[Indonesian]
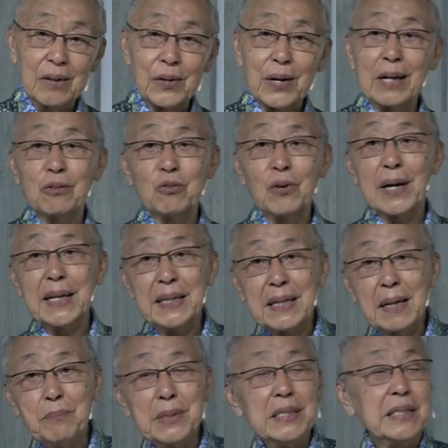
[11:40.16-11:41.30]
Orang tua
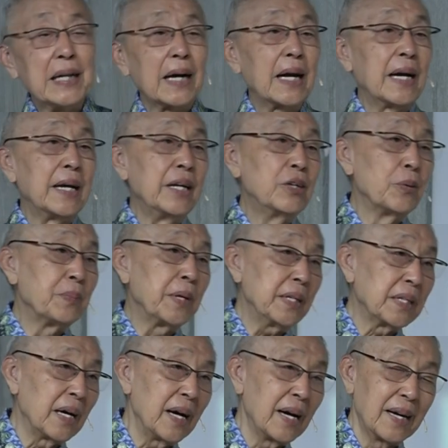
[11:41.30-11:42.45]
kita menjaga hidup
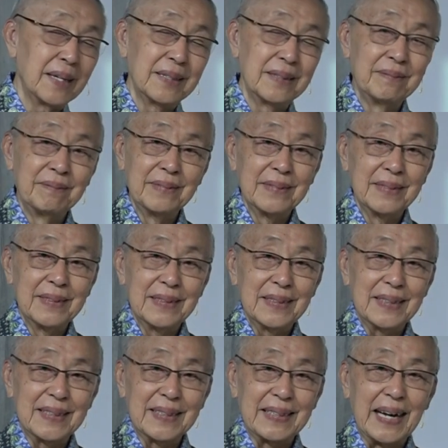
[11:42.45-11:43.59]
kita.
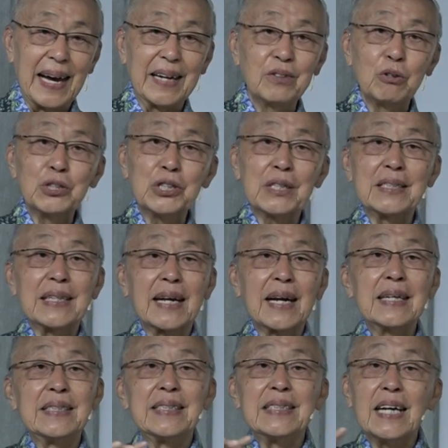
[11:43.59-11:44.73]
Nah itu
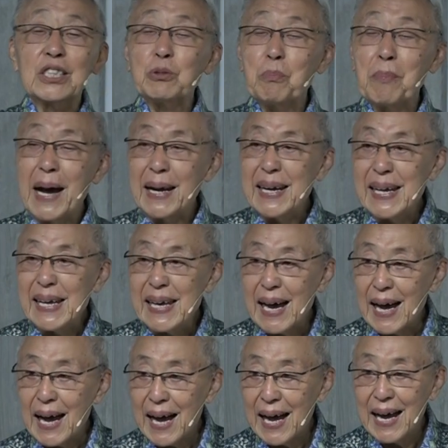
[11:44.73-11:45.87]
secara
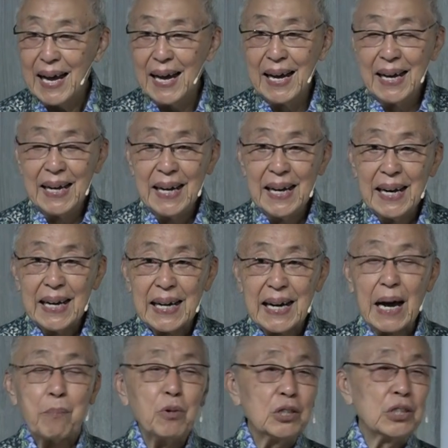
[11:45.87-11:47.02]
jasmania.
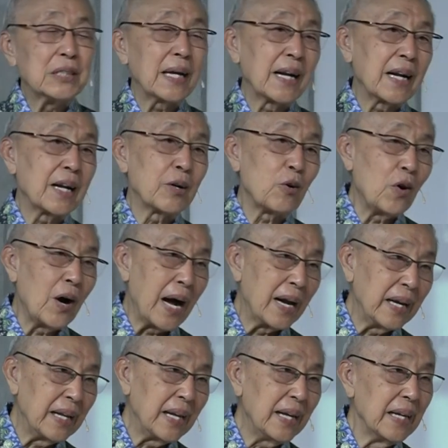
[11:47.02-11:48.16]
Namun secara
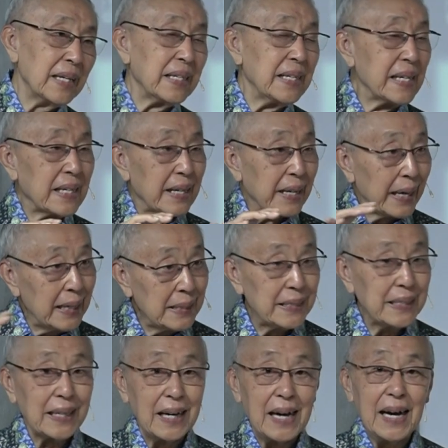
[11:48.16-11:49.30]
rohani di
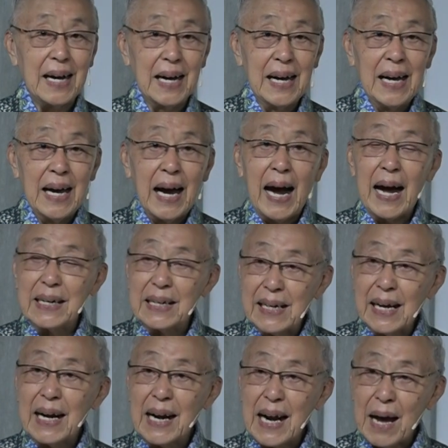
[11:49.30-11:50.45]
gereja
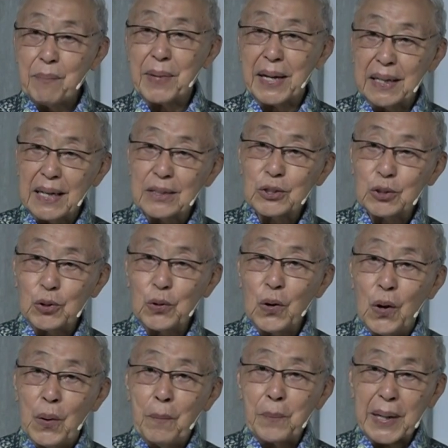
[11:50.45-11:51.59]
ada namanya
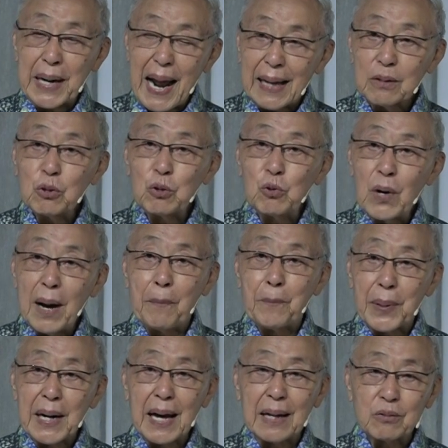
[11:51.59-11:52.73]
suku
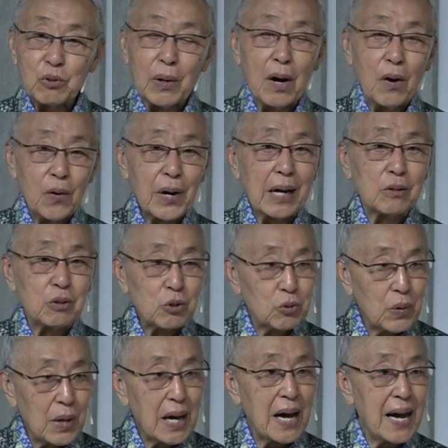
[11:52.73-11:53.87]
penatua-penatua orang
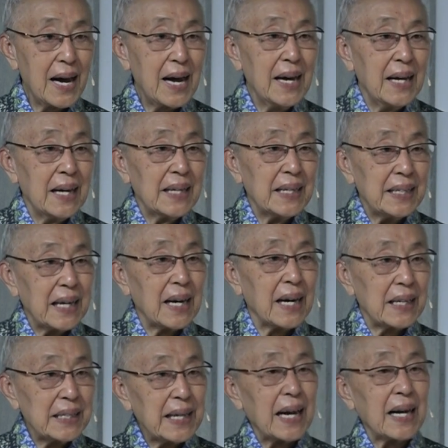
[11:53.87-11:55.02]
tua ya
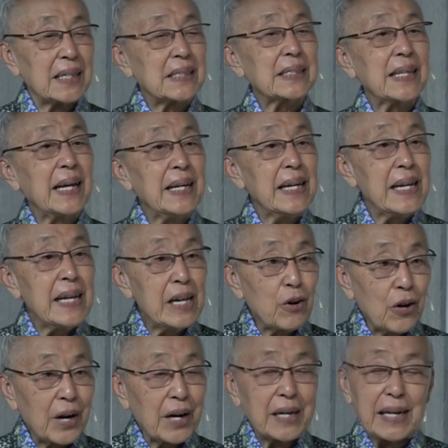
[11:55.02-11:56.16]
yang
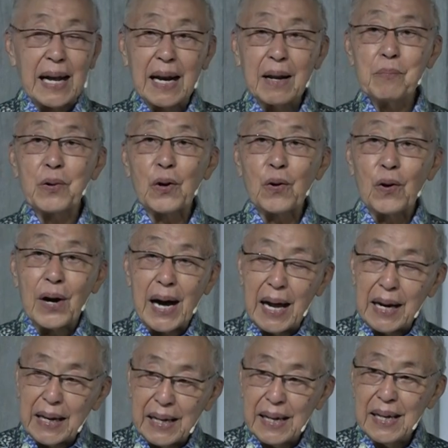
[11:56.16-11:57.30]
senior dalam
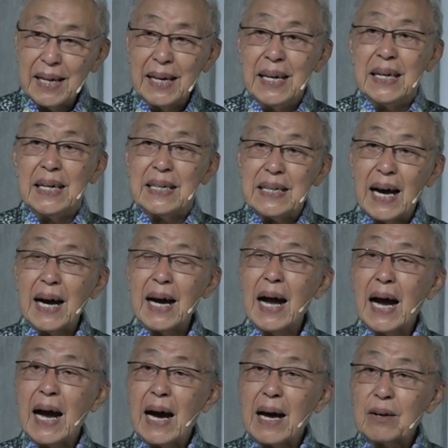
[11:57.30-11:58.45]
rohani yang
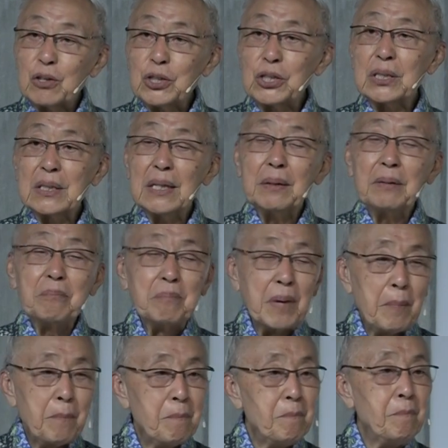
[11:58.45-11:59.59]
harus
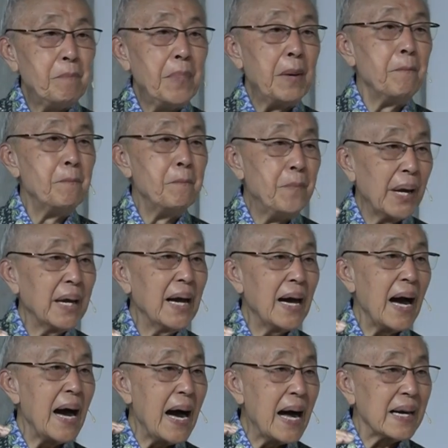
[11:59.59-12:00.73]

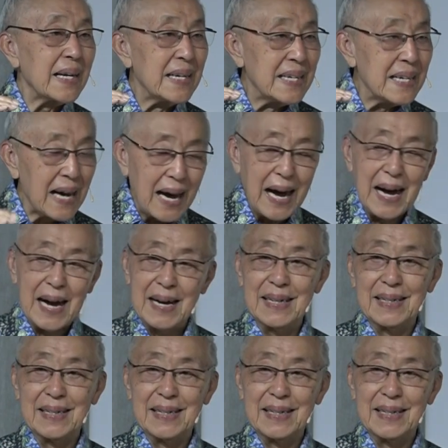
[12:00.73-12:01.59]
membimbing Anda.